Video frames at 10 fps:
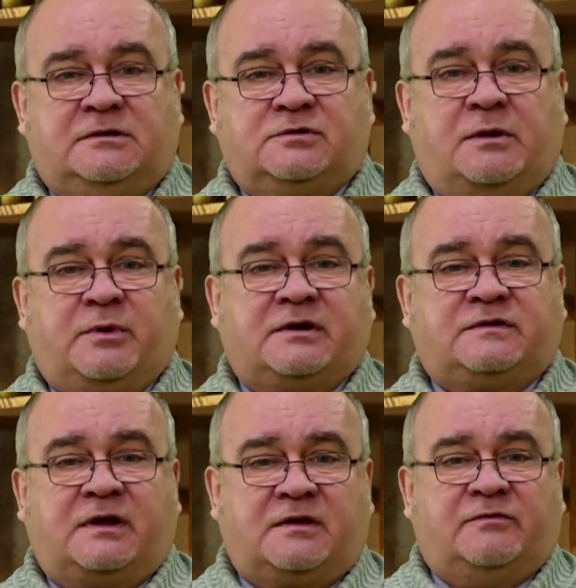Ну, скажем, при
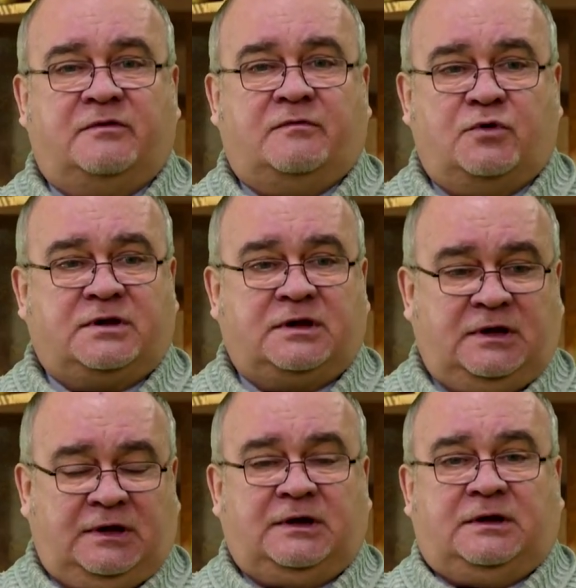разряде там, 2 вольта
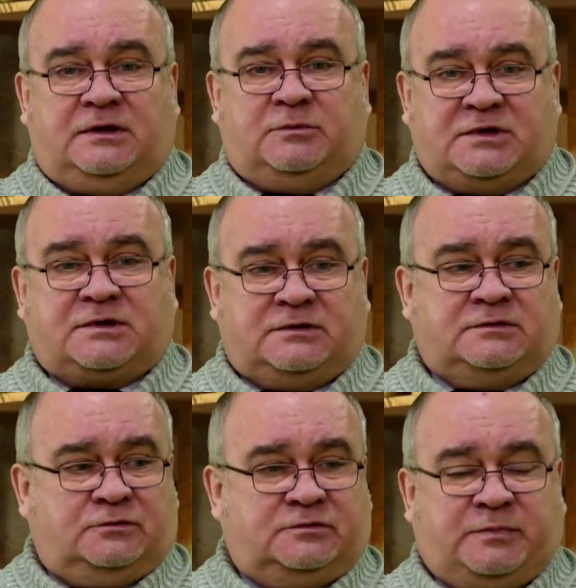мышка
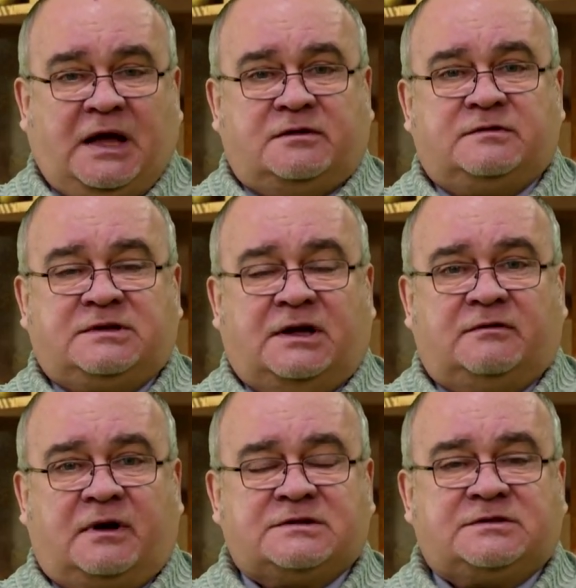ну, с
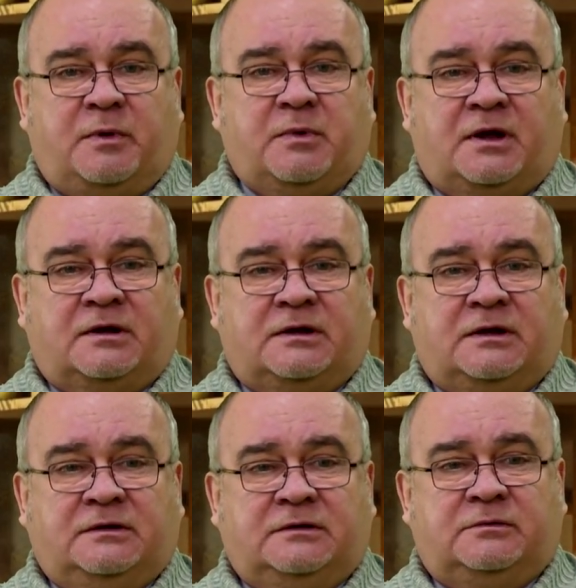5-10 раза запоминала. Да?